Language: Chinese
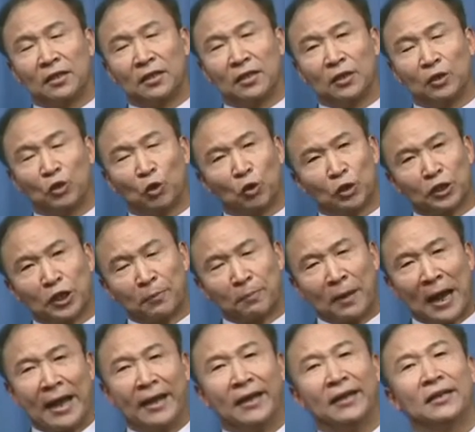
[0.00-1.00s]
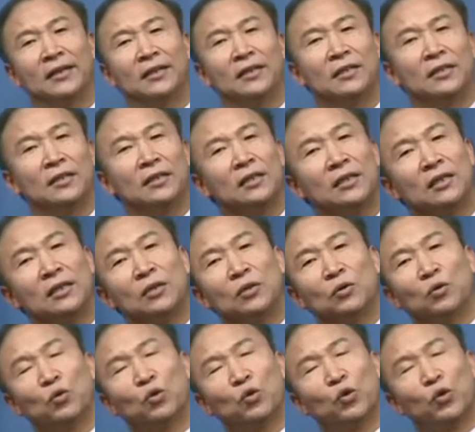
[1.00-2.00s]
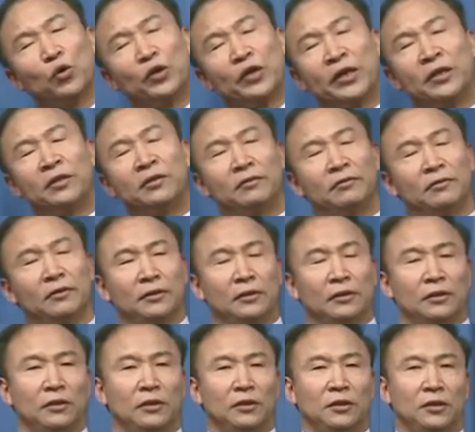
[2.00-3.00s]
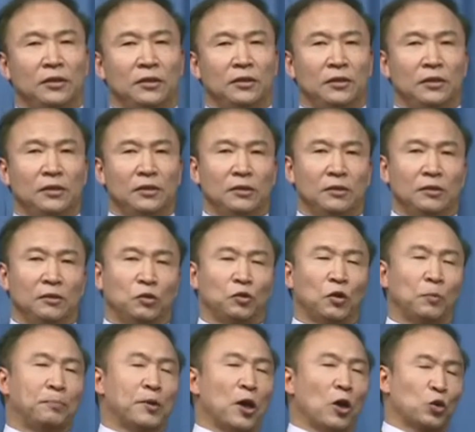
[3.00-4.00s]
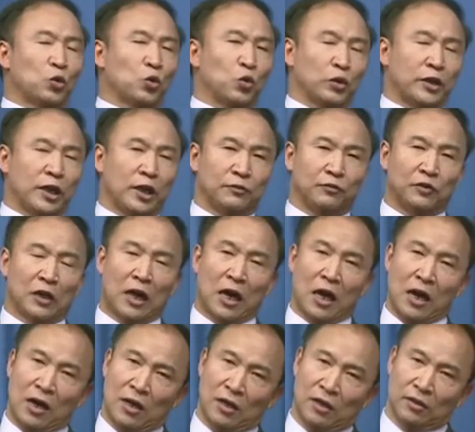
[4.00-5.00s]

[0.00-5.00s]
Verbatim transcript: 同城派侮辱人所表述的啊，